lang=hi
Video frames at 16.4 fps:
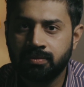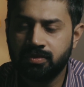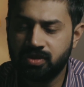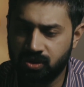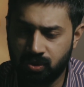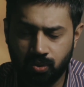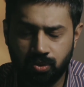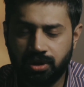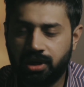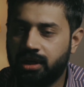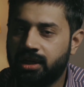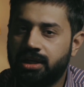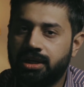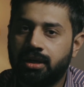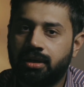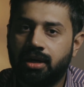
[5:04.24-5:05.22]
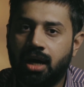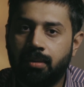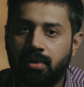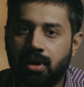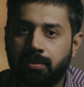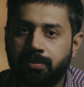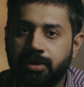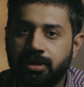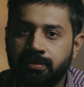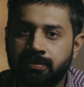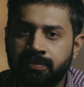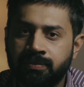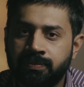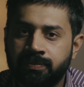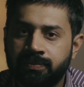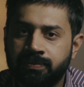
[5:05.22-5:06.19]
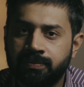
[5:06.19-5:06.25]
ज़रूर करें ये काम आप
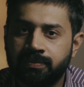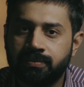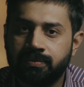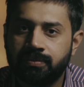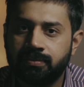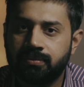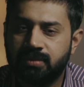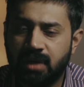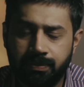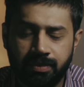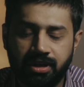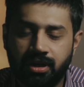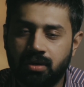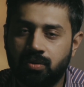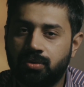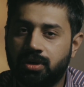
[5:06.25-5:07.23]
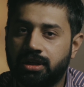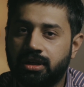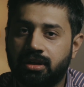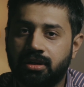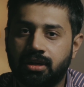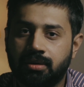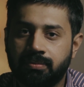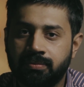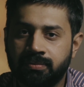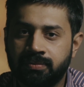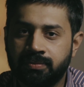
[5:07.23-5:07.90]
मैं भी करूंगा ये काम